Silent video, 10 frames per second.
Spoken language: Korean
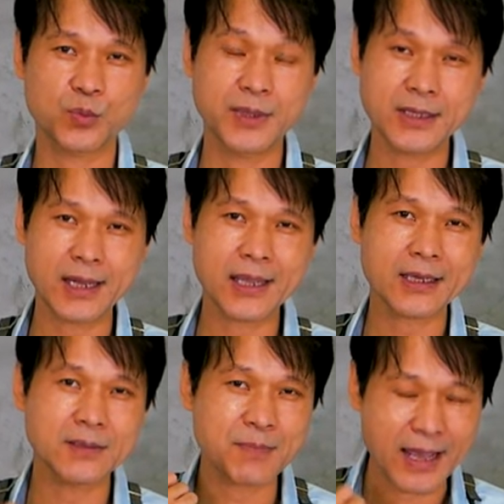
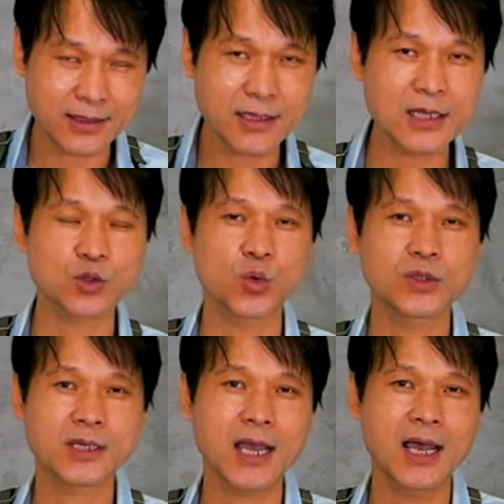핏하게끔 맞는 게
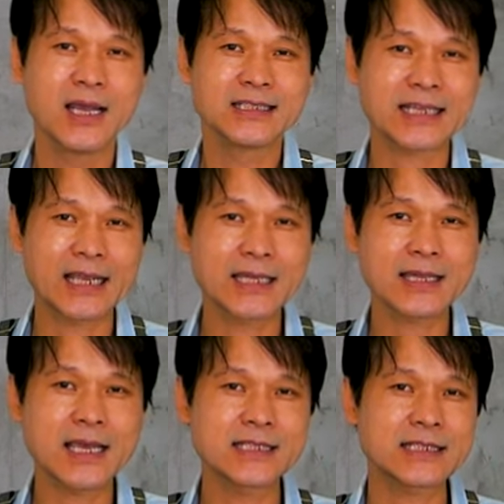좋으니까 자기
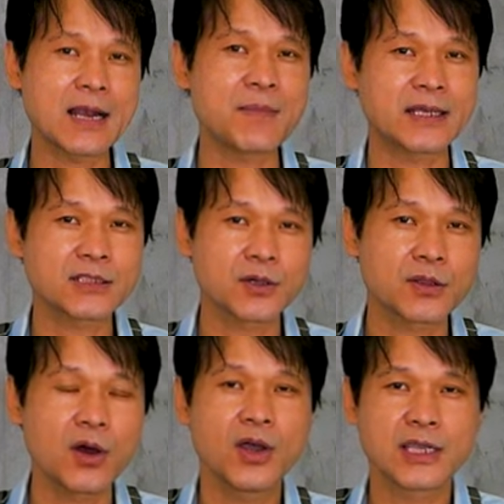사이즈 잘
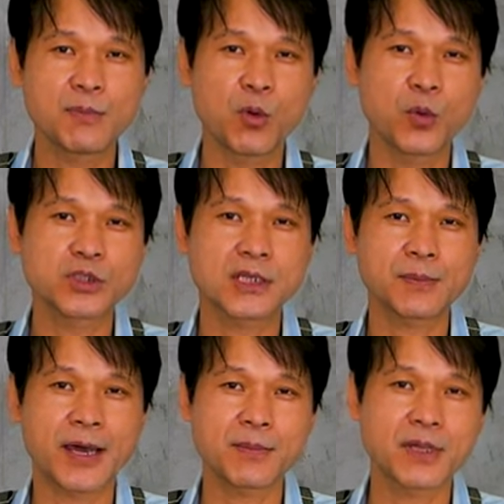맞춰서 입어보시기
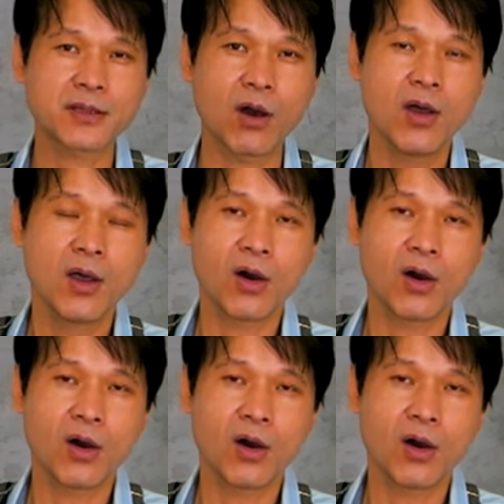바라면서